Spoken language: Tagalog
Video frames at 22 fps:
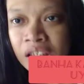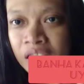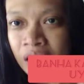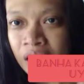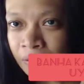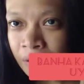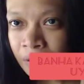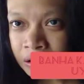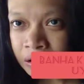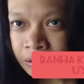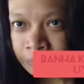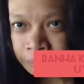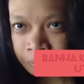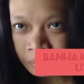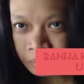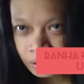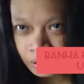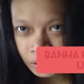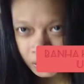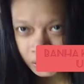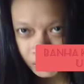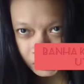gawas
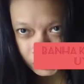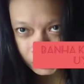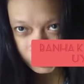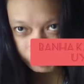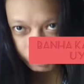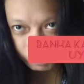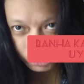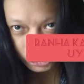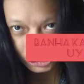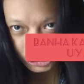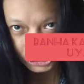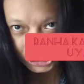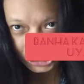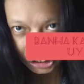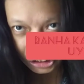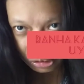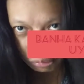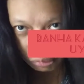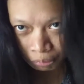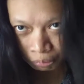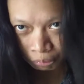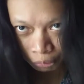mo because sa
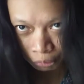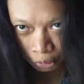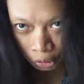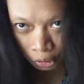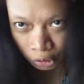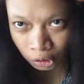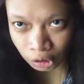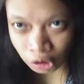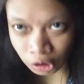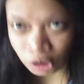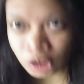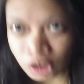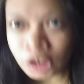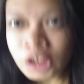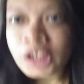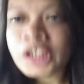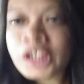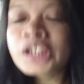akong buhok